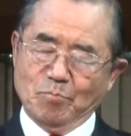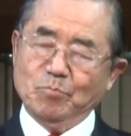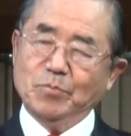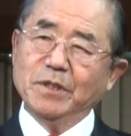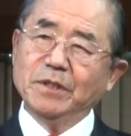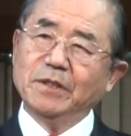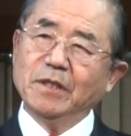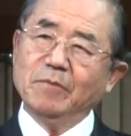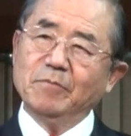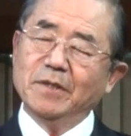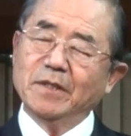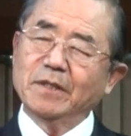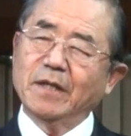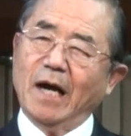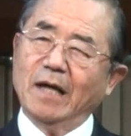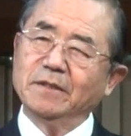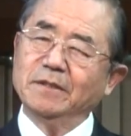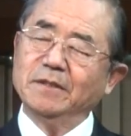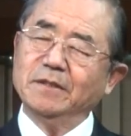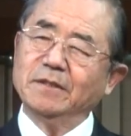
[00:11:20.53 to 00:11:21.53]
믿음을
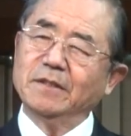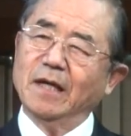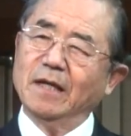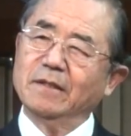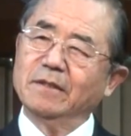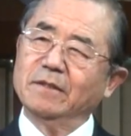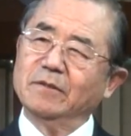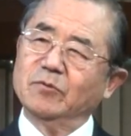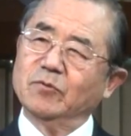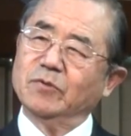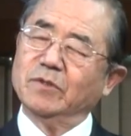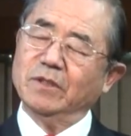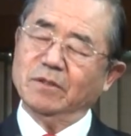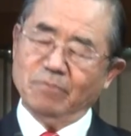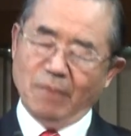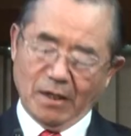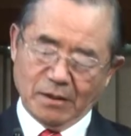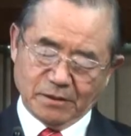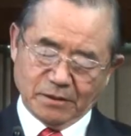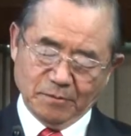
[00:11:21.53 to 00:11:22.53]
가진 자에게 주신
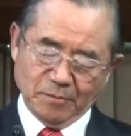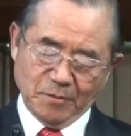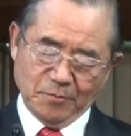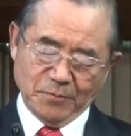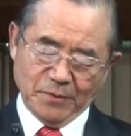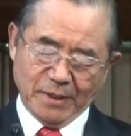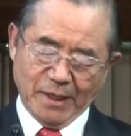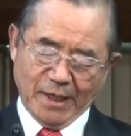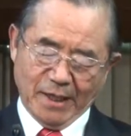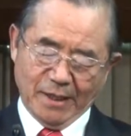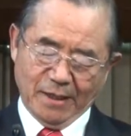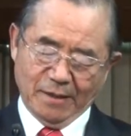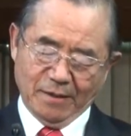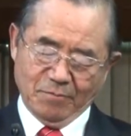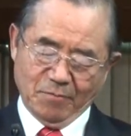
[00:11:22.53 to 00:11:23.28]
말씀입니다.